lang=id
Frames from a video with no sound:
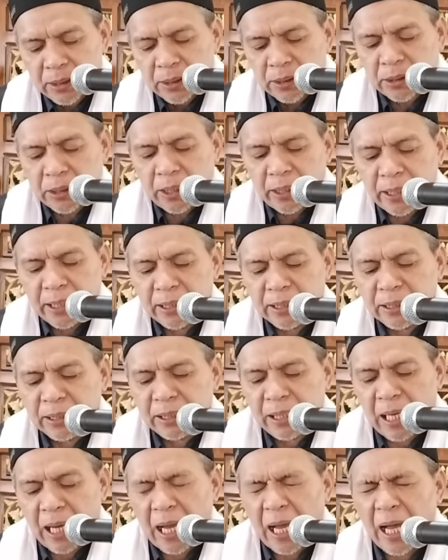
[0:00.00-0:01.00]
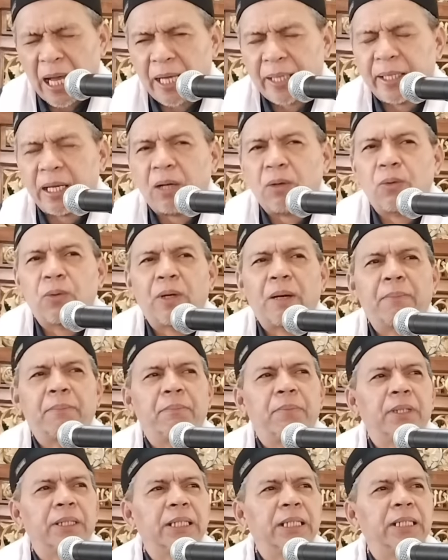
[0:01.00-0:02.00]
sering ada
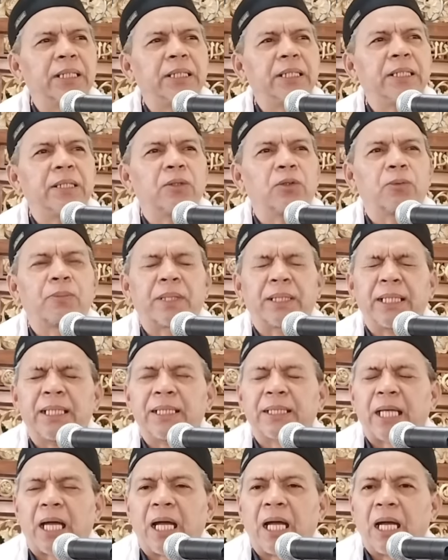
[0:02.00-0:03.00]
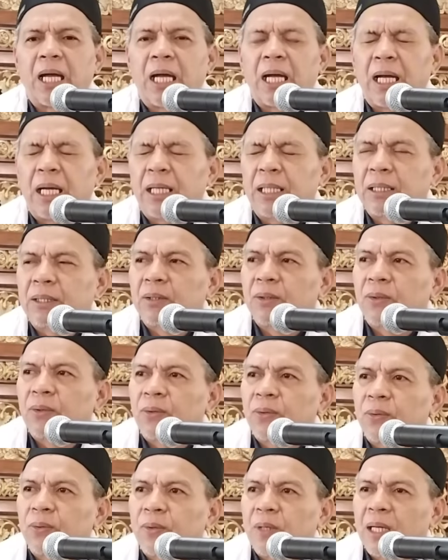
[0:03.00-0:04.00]
uang begini di rumah kita.
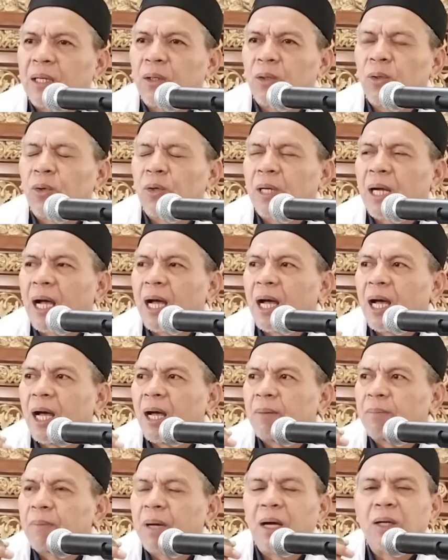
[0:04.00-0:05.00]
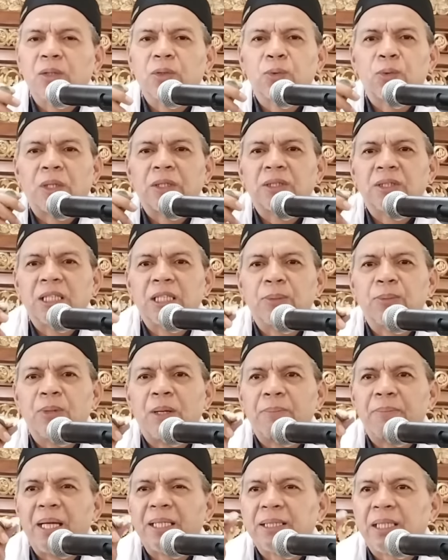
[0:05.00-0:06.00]
Uang logam atau uang
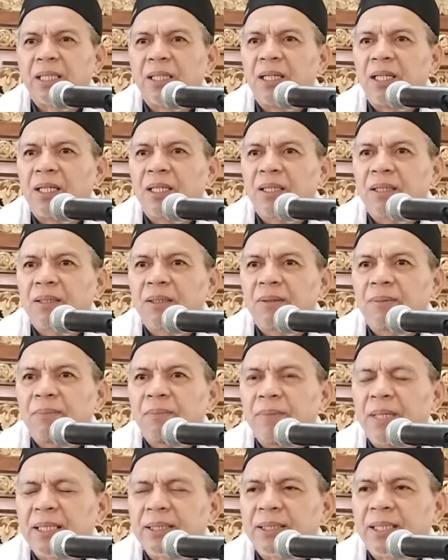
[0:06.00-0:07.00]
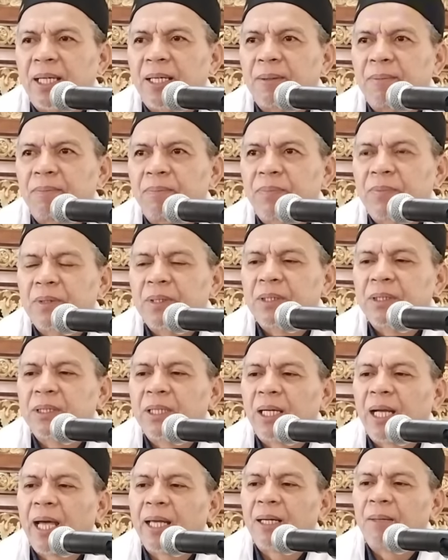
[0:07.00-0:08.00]
seribu uang biasa, lah? biasa.
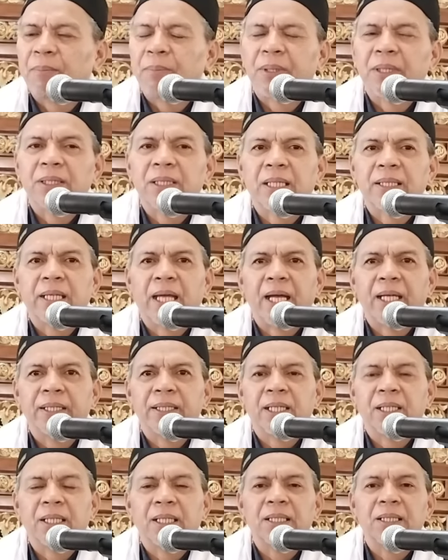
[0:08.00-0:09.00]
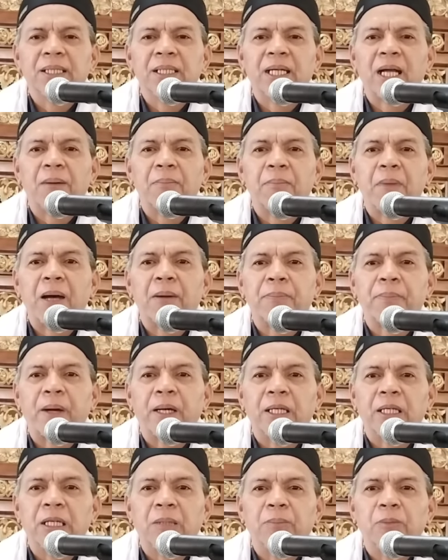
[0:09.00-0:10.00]
Sekarang pertanyaannya, ketika
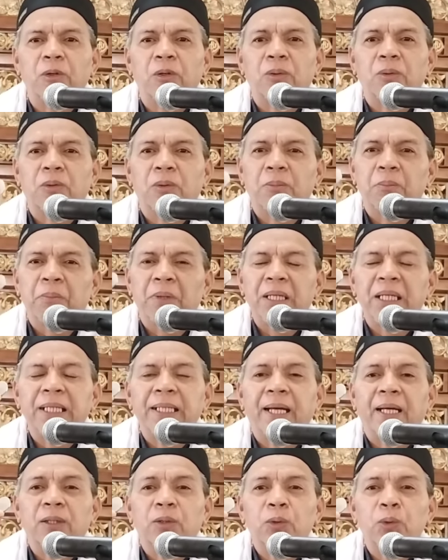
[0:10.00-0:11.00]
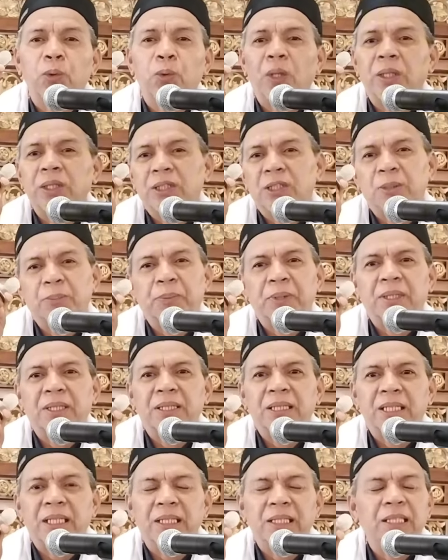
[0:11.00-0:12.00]
bapak ibu melihat uang
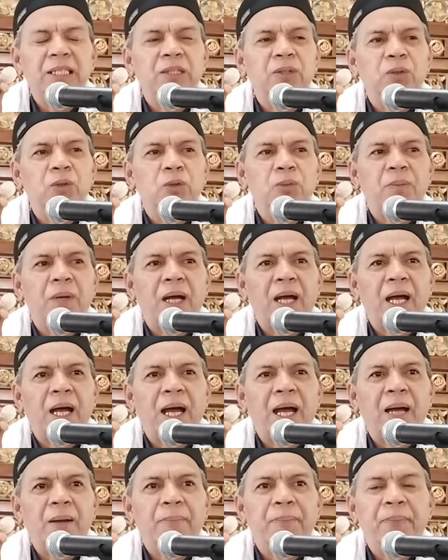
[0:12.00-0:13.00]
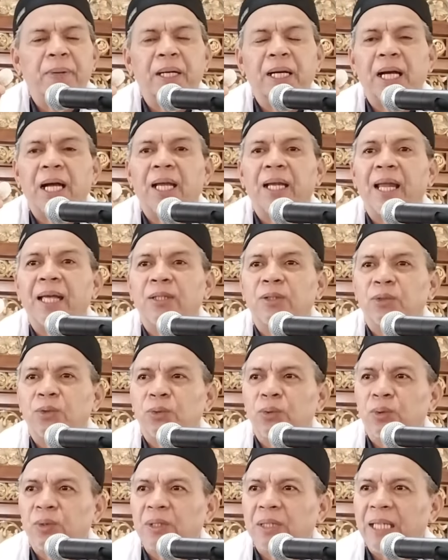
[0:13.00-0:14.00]
seperti ini di rumah, apakah
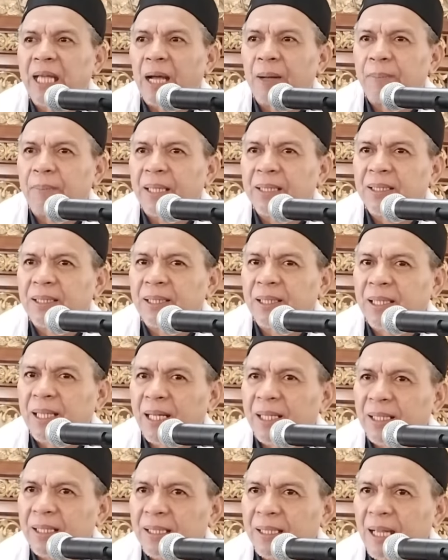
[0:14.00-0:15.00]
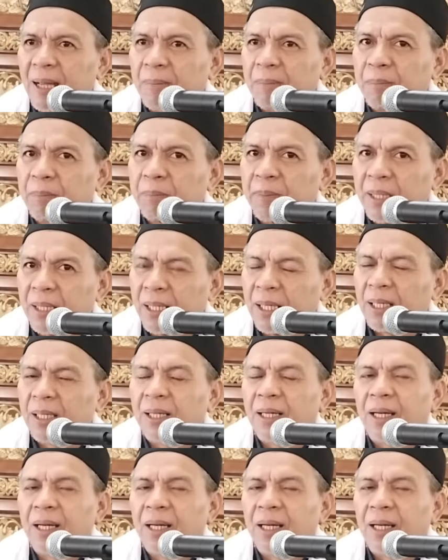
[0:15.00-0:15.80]
langsung diamankan, diambil,